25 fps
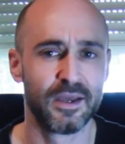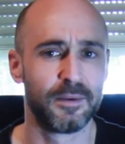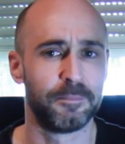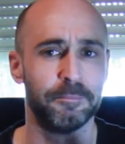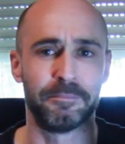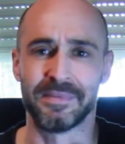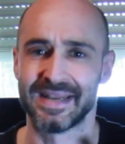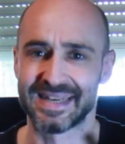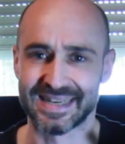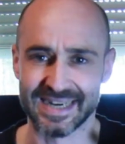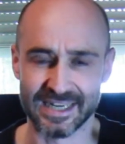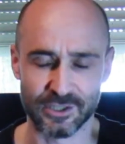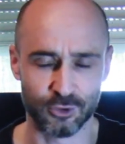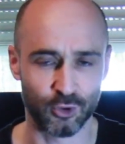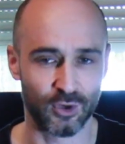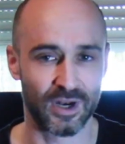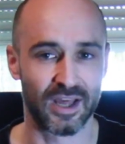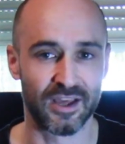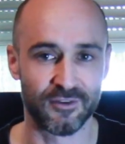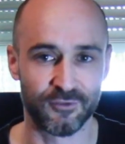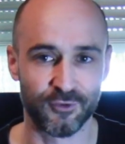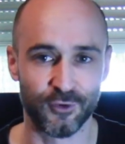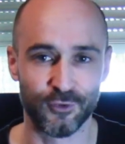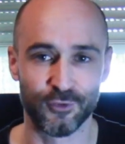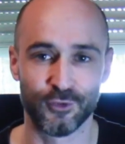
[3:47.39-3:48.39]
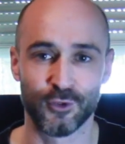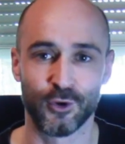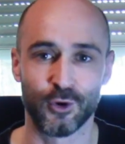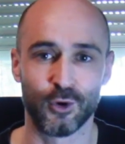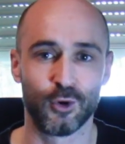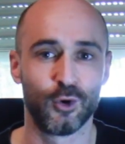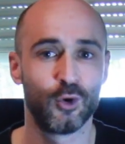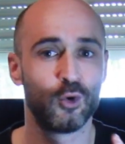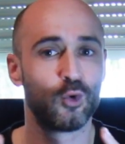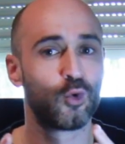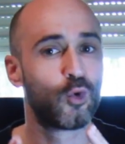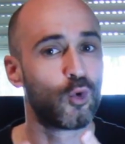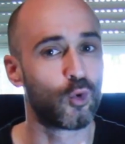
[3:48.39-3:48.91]
mientras suena de fondo,
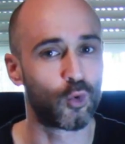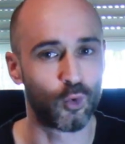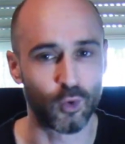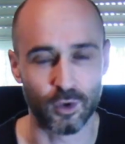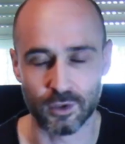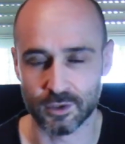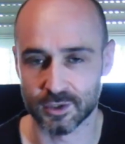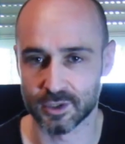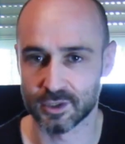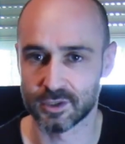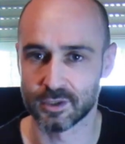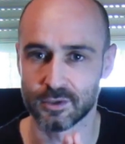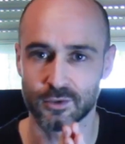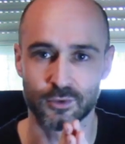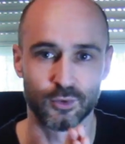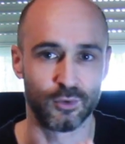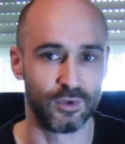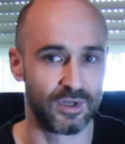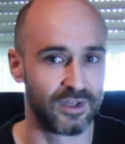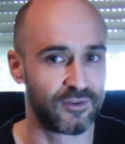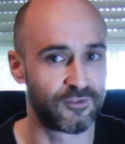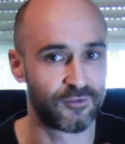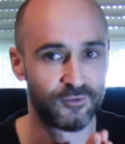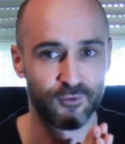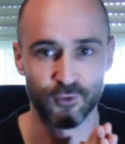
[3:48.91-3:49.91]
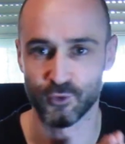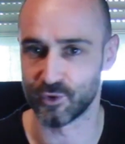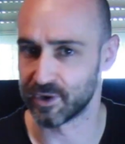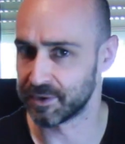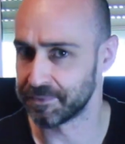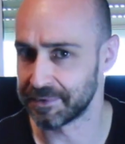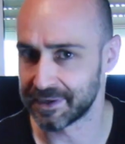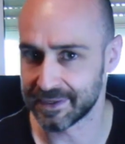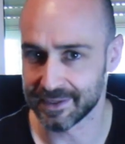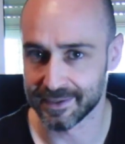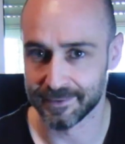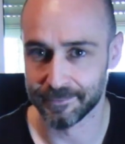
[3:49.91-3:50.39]
¿Who Wants to Live Forever?